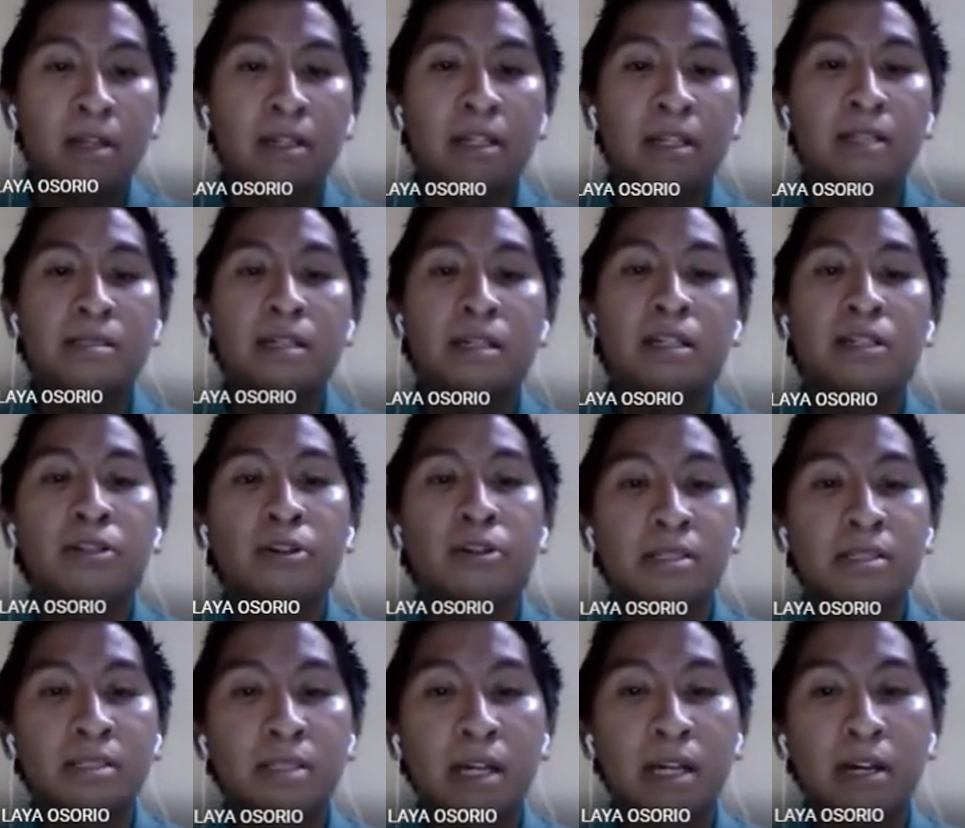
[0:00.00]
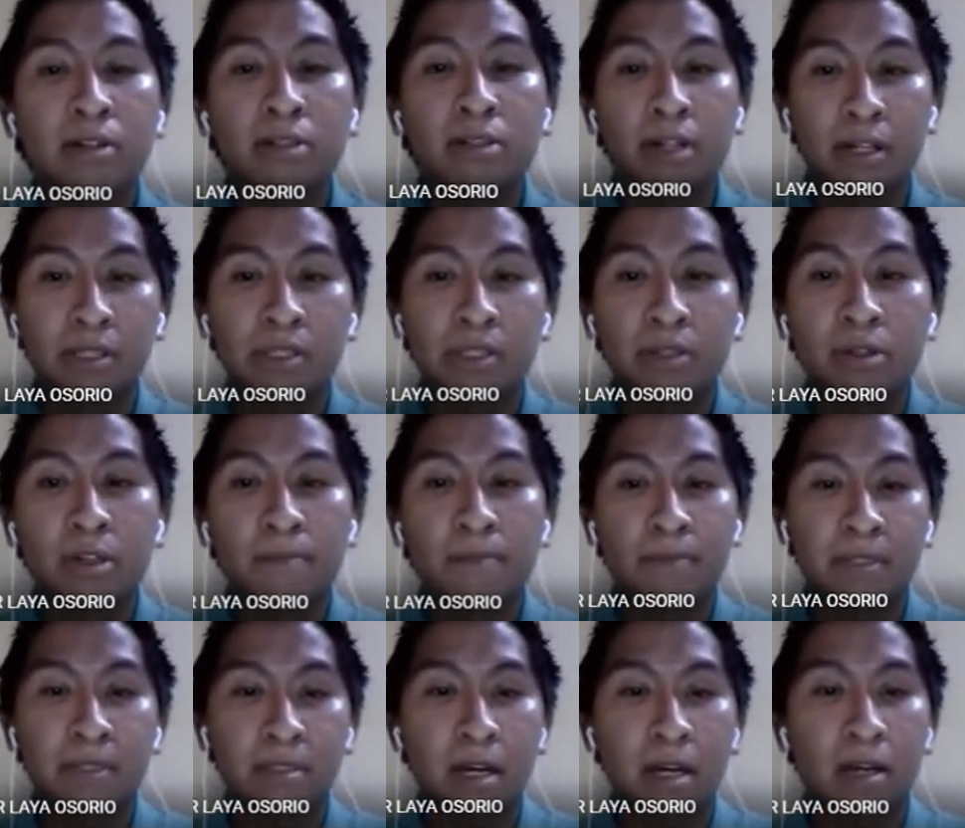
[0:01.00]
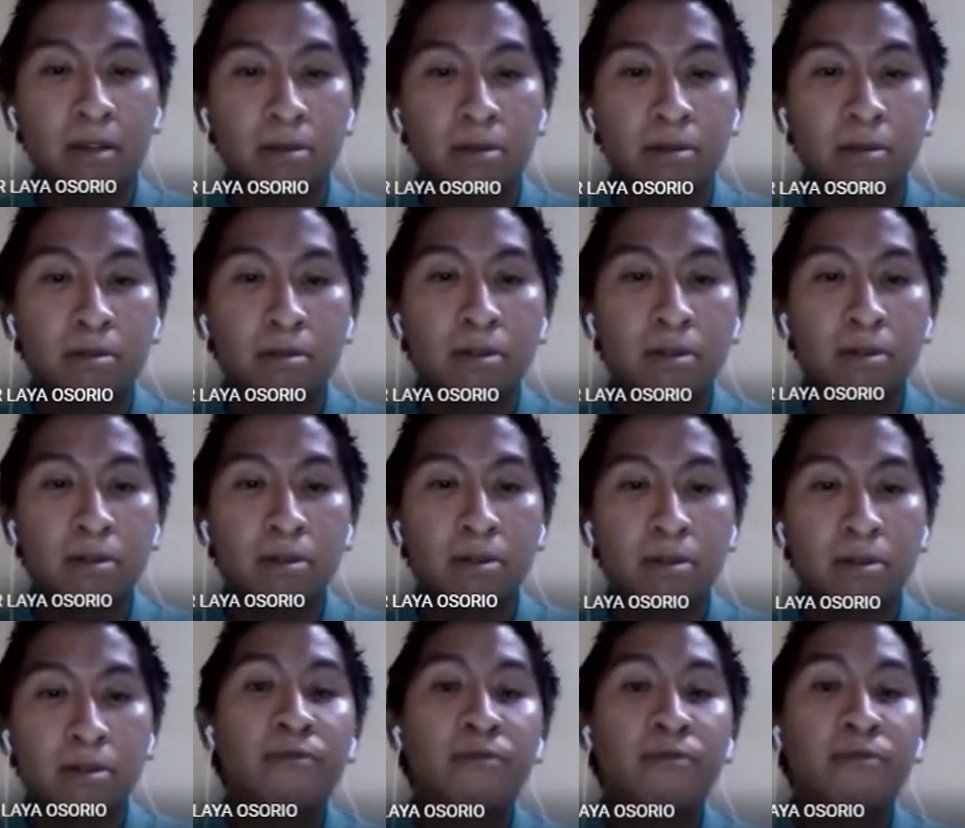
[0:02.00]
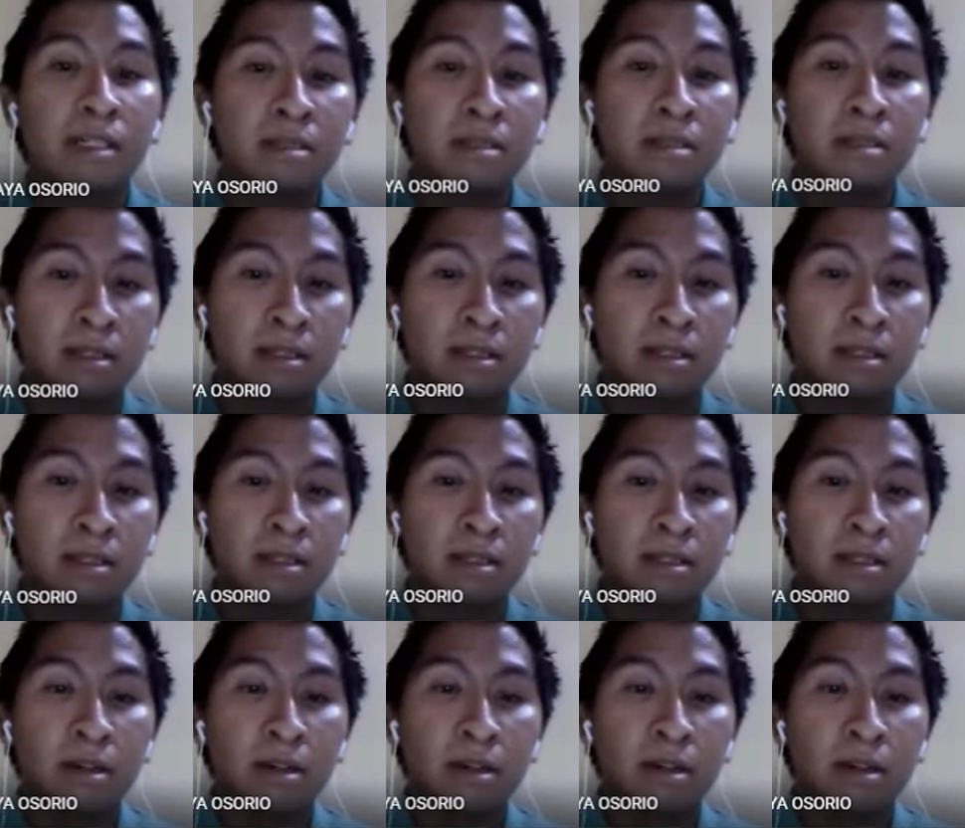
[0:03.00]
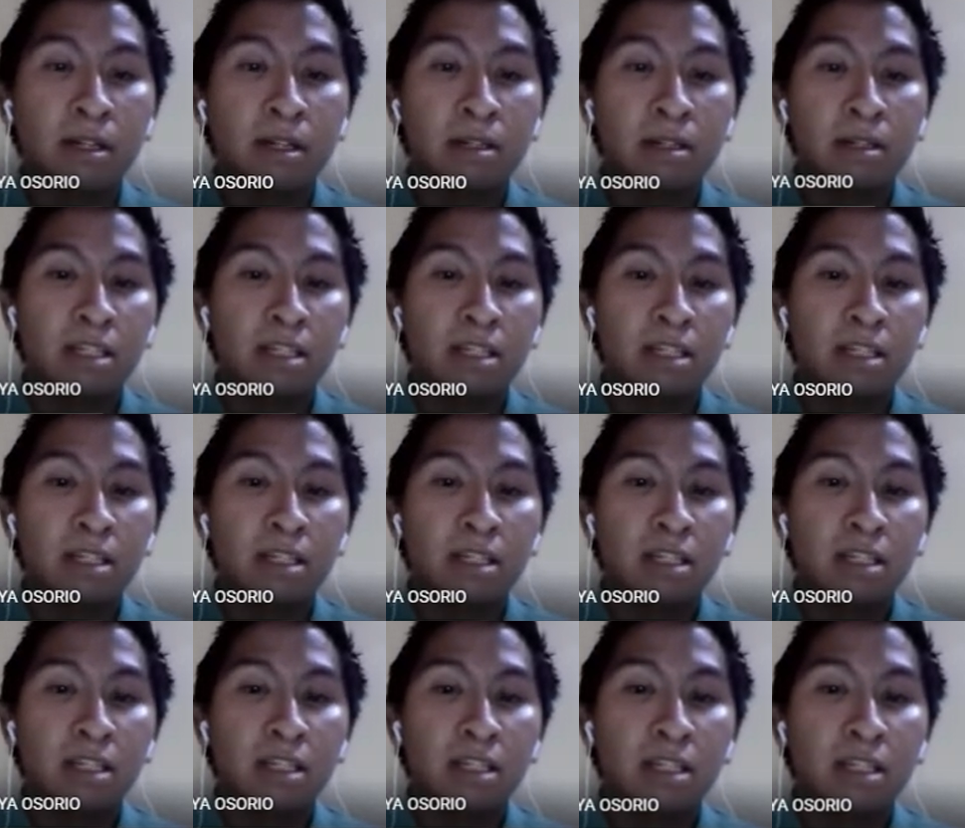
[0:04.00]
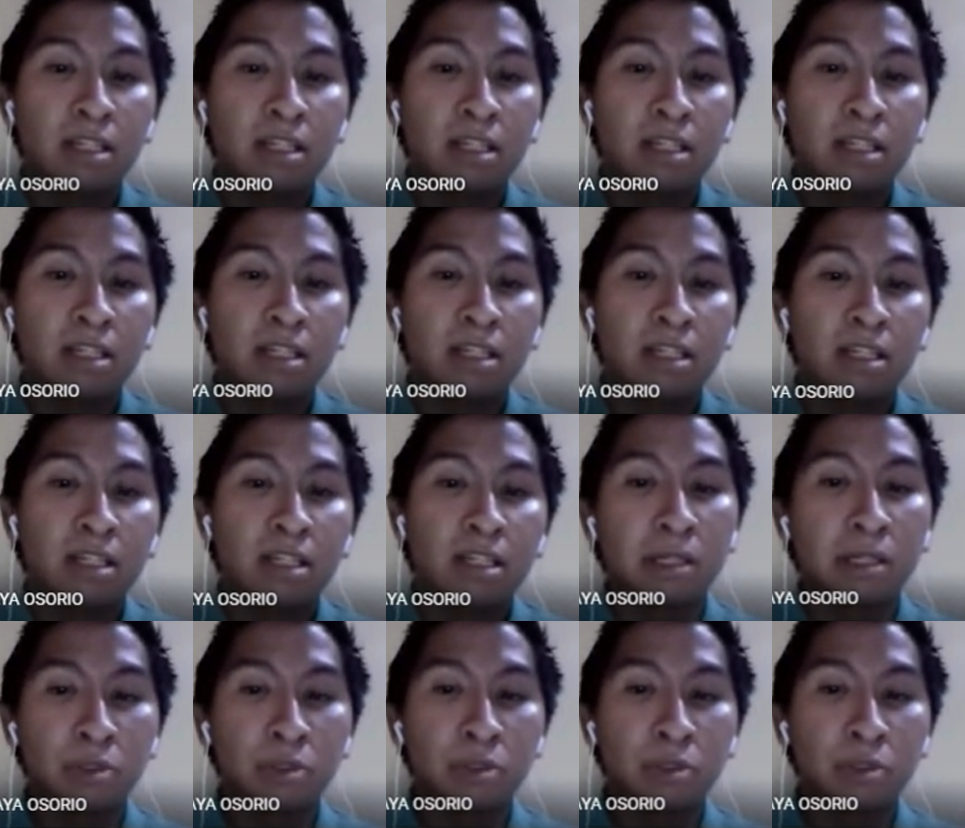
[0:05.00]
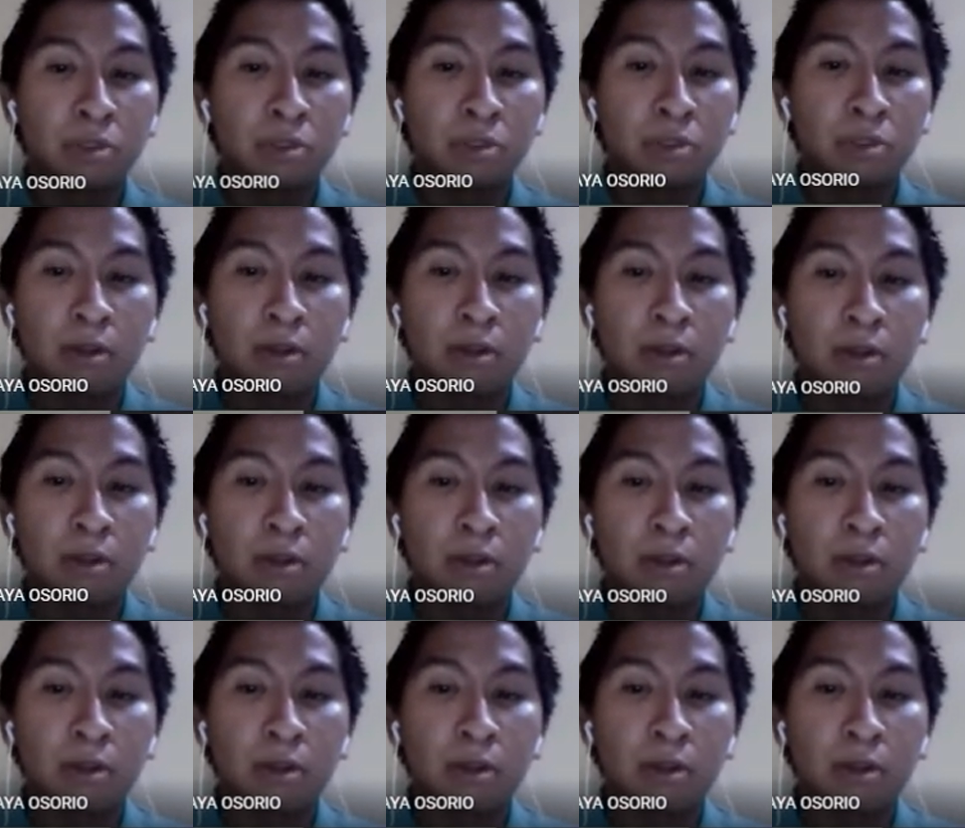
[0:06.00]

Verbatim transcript: que es el hidrolizado de residuos de pescado como fertilizante y modificador de microbiota del suelo para el parque.